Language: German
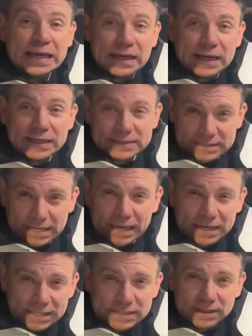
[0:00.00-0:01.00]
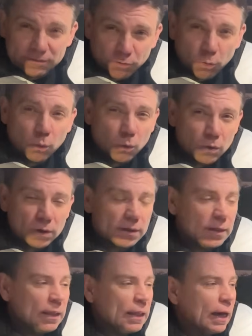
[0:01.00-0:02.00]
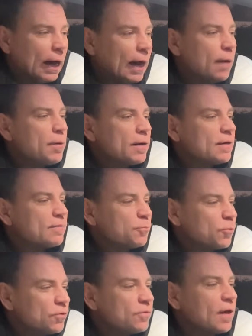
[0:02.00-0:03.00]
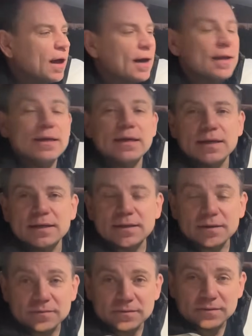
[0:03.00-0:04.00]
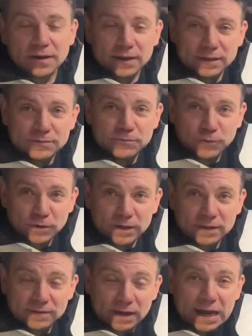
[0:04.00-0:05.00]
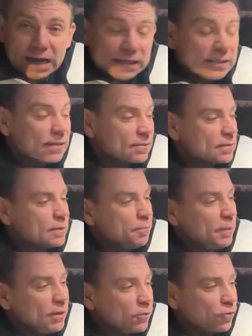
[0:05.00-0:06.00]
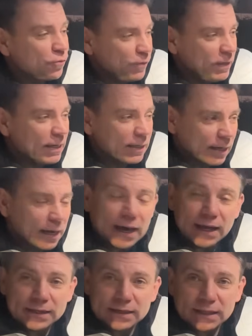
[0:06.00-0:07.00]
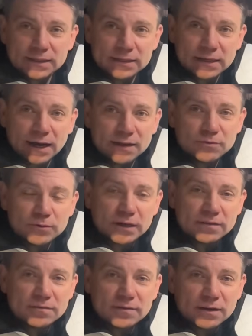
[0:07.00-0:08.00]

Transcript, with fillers: ist relativ hoch. Aber das muss daran liegen, dass es halt wirklich sehr kalt ist, sind minus 4 Grad. Ich hatte die Heizung die ganze Zeit